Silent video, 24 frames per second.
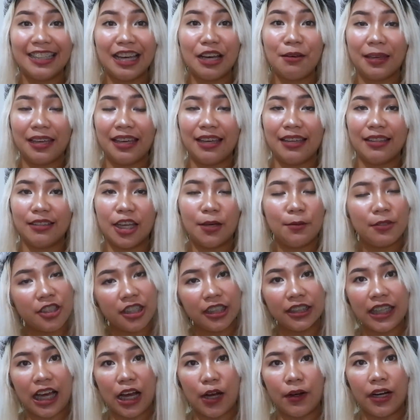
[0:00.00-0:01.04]
ang dami, ang dami
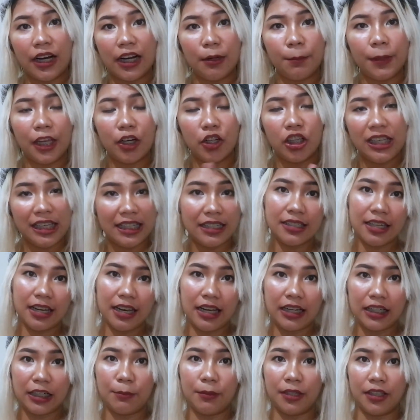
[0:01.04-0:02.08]
siyang tawag, pero iisa
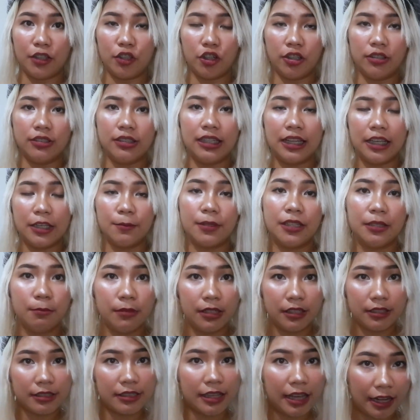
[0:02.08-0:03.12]
lang naman yon sila yung
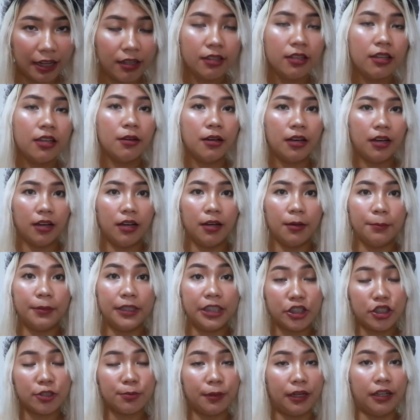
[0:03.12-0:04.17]
minimix sa uh,
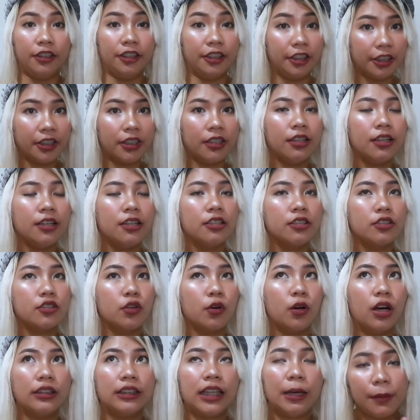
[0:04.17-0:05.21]
bleach powder.
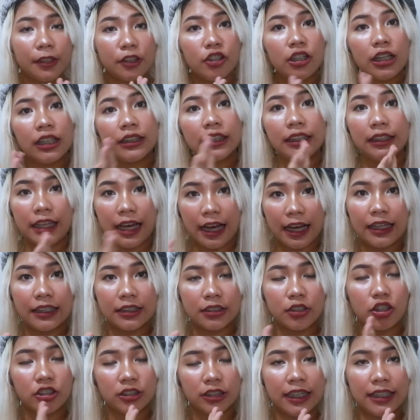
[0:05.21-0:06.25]
So, ang dapat nilang
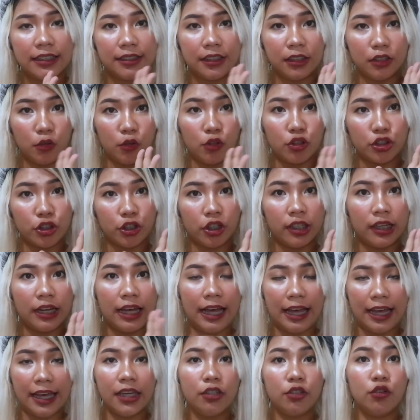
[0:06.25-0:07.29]
tandaan sa oxidizing lotion
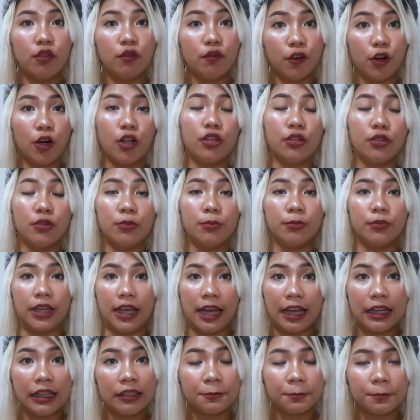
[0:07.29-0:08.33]
ay yung volume
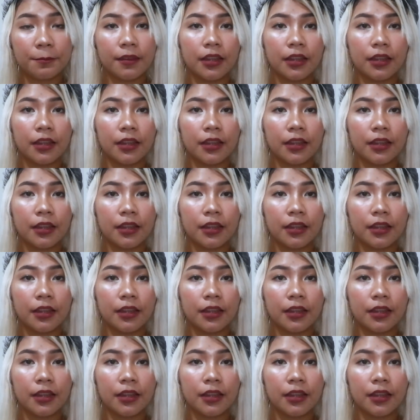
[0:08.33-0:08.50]
niya.